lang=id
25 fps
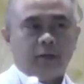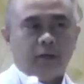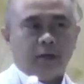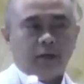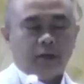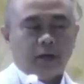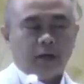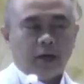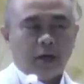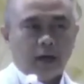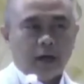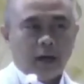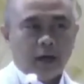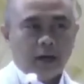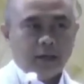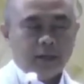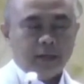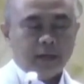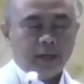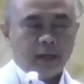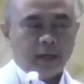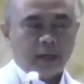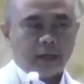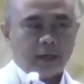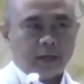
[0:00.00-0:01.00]
tidak
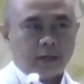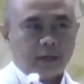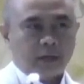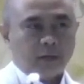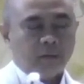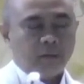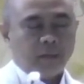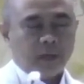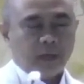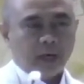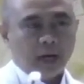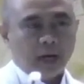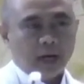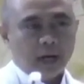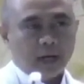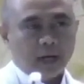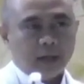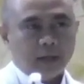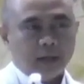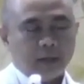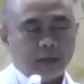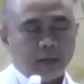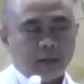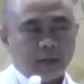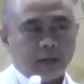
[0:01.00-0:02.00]
hanya
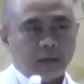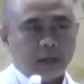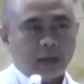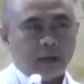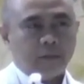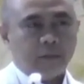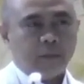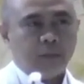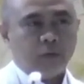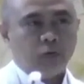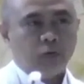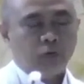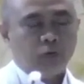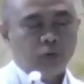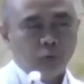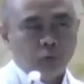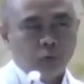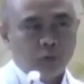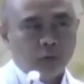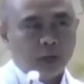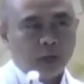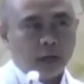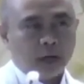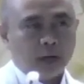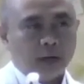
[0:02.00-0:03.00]
kegembiraan tetapi
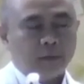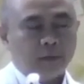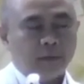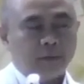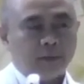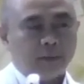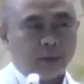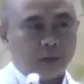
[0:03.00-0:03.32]
juga